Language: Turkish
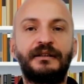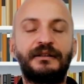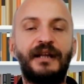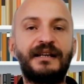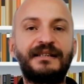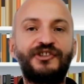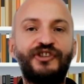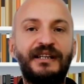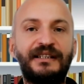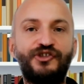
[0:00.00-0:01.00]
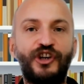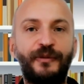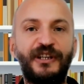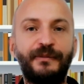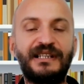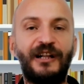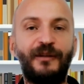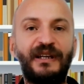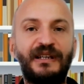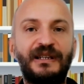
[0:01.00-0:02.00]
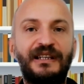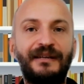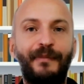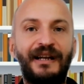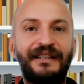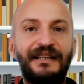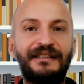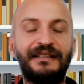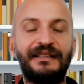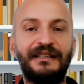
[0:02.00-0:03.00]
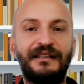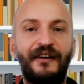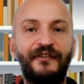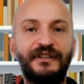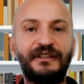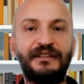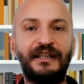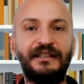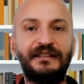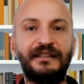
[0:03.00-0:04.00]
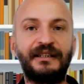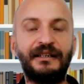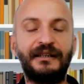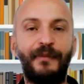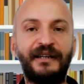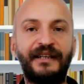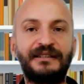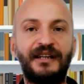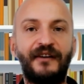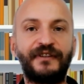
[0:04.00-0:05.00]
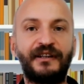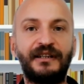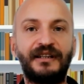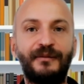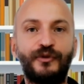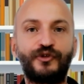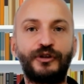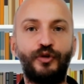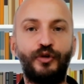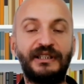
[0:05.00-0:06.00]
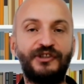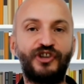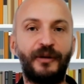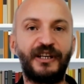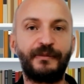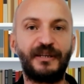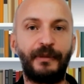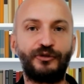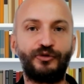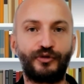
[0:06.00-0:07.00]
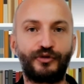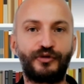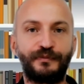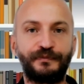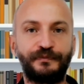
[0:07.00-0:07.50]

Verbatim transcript: Değerli izleyiciler ikinci haberimiz Almanya'daki market e, rafları ile ilgili market rafları neden boşalıyor? İkinci haberimize bekliyoruz.